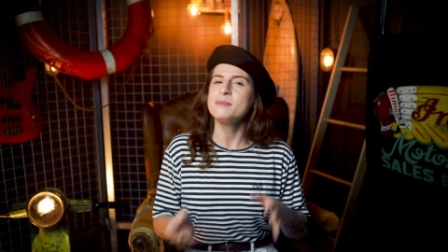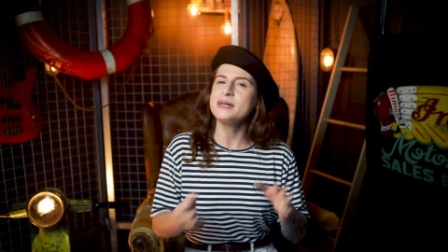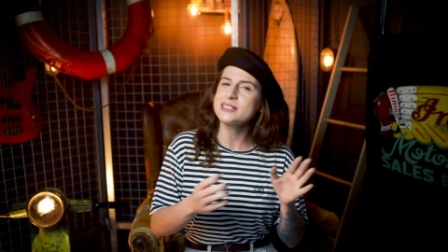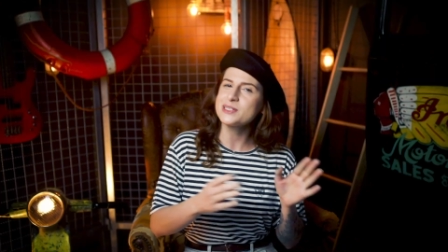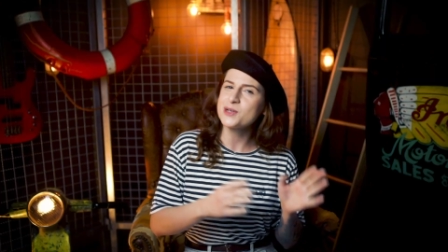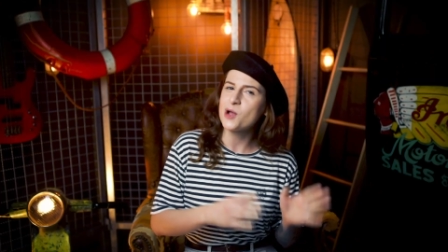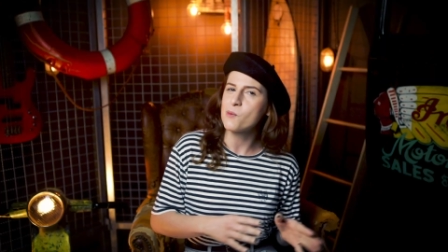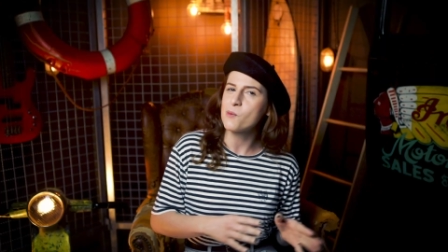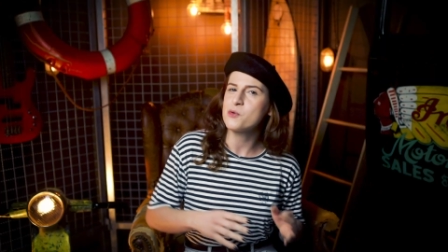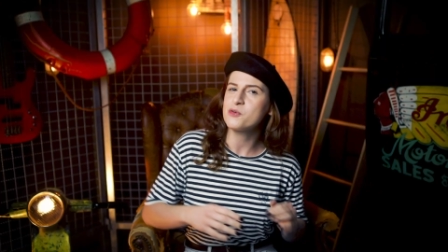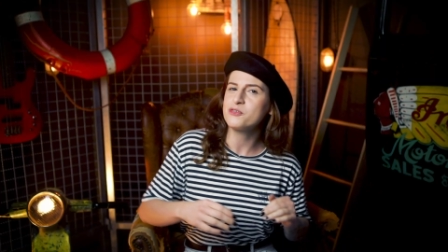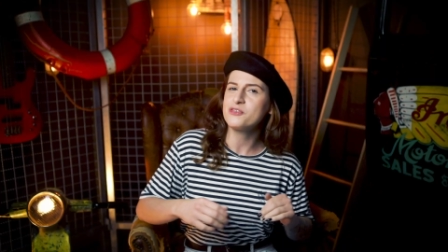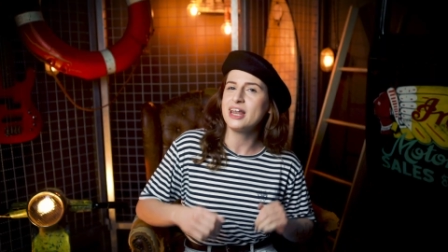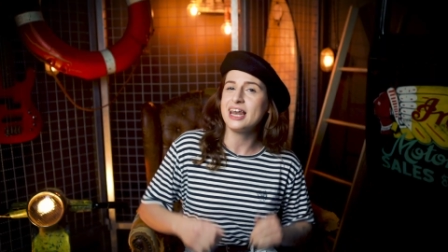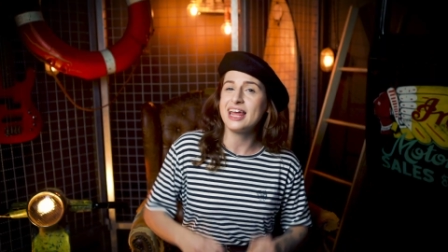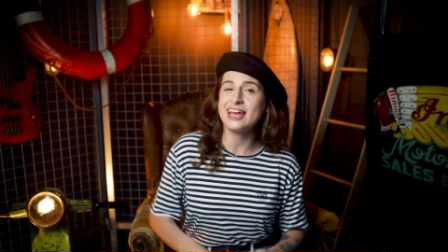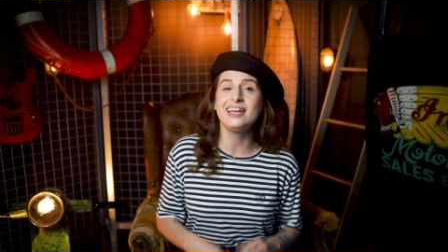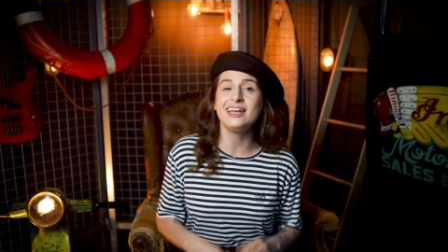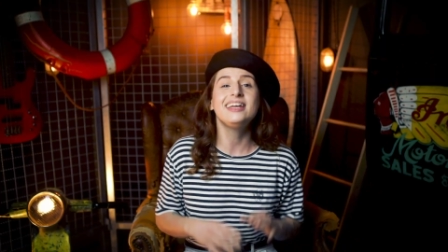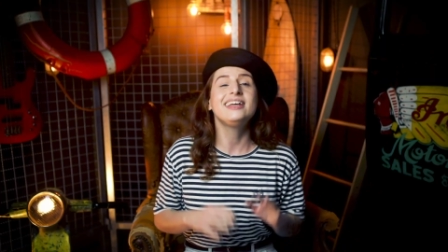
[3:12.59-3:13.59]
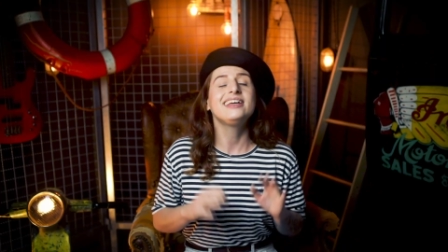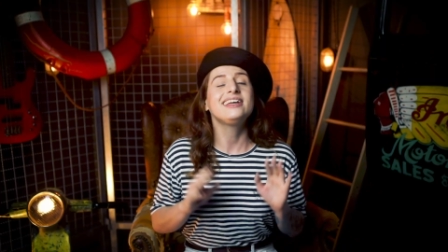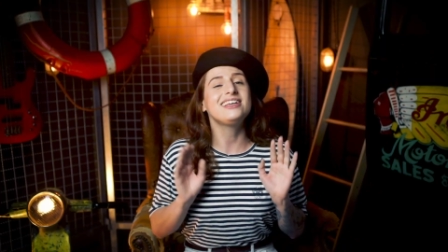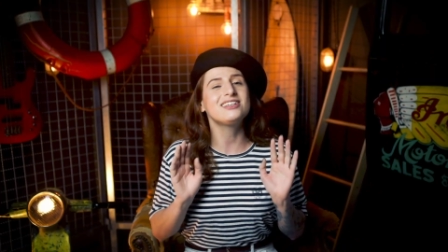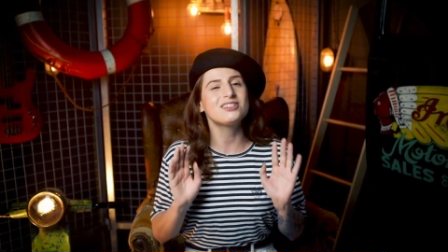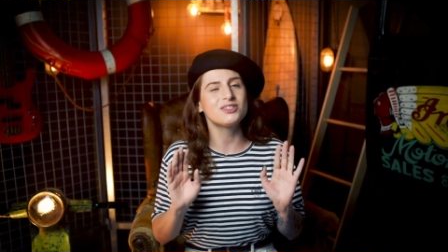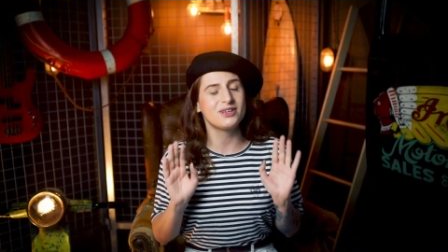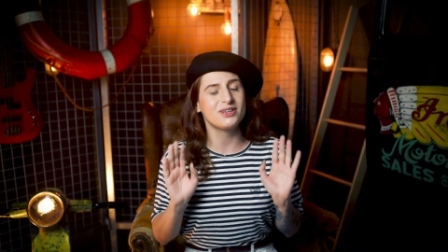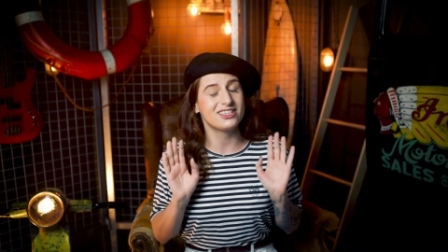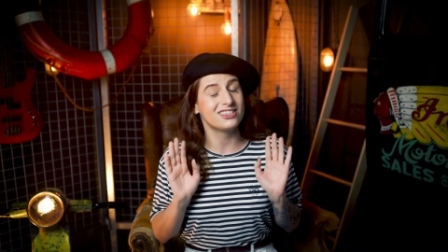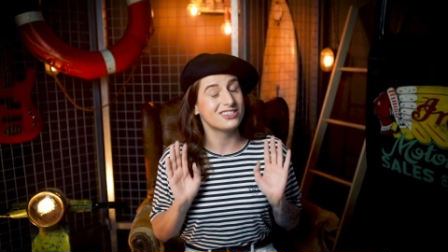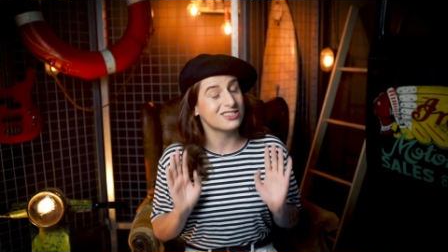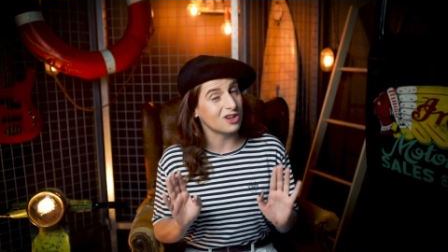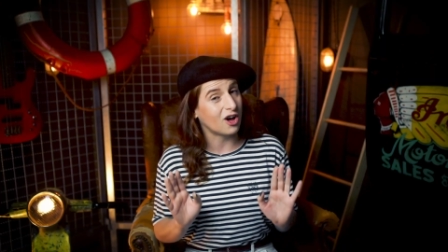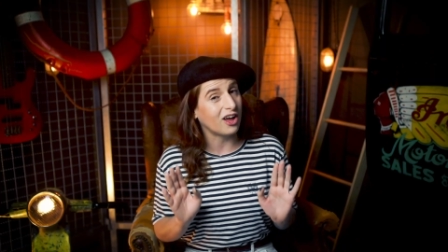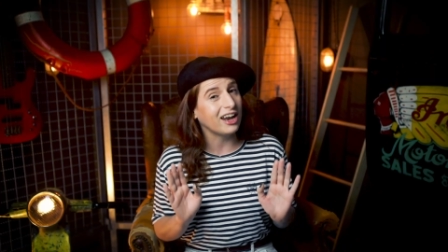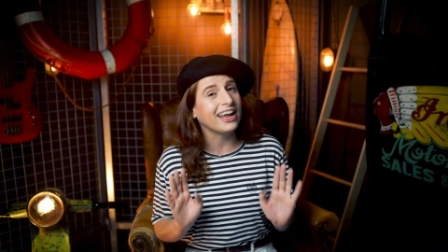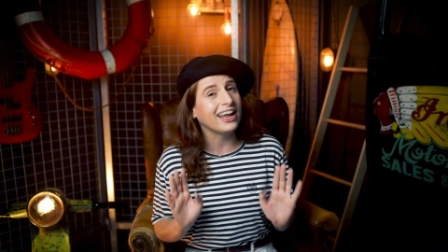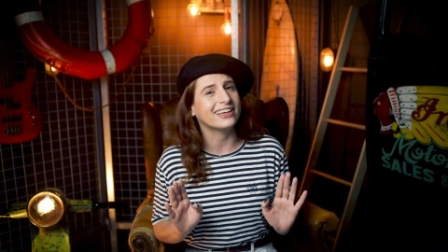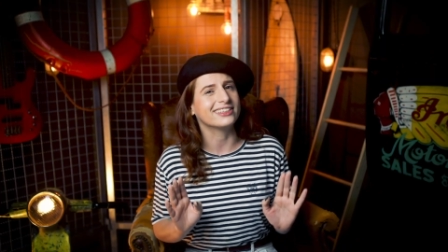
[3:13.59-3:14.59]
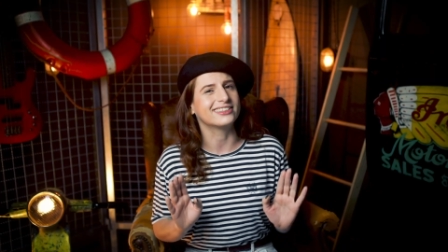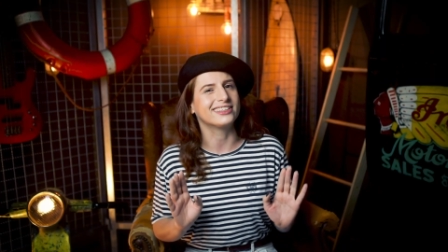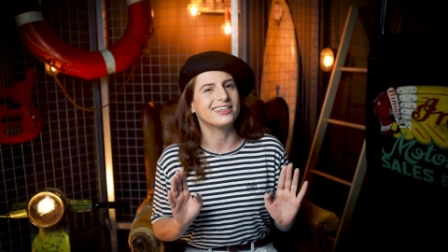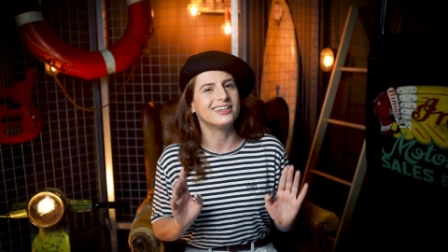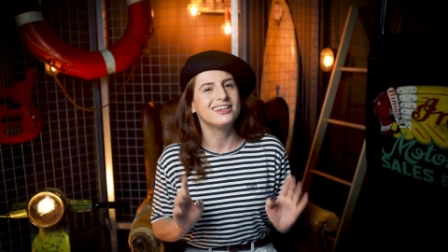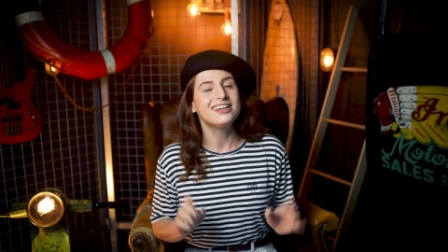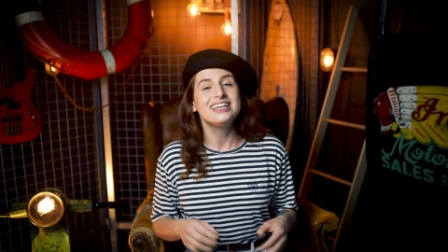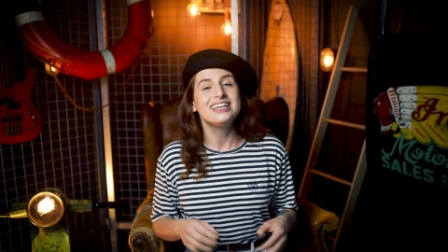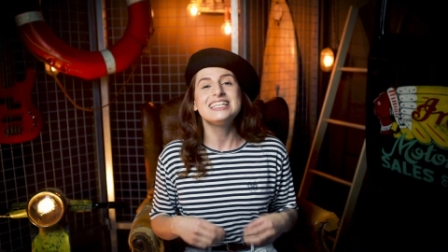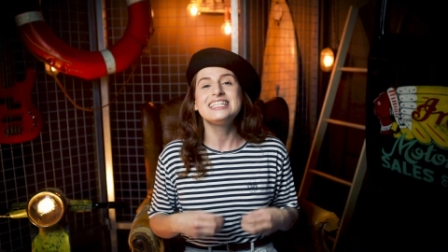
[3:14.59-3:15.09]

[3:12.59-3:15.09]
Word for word: Mas como eu falei, isso é só lenda.